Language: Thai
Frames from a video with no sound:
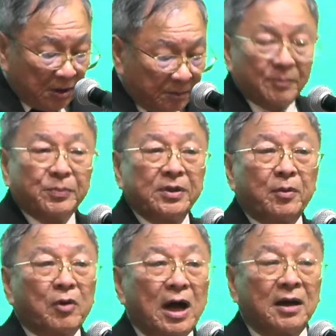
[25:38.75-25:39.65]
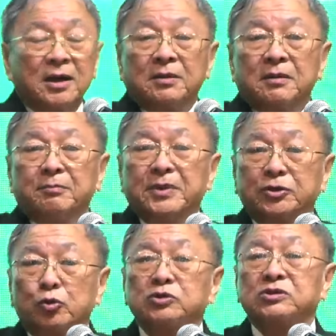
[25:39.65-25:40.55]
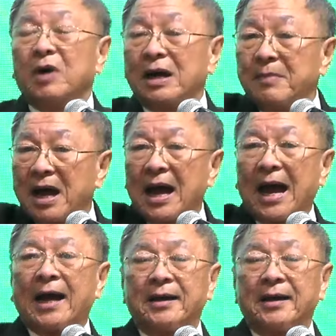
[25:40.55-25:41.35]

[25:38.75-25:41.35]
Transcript: พระพีบอกว่ามีทูตสวรรค์มาหา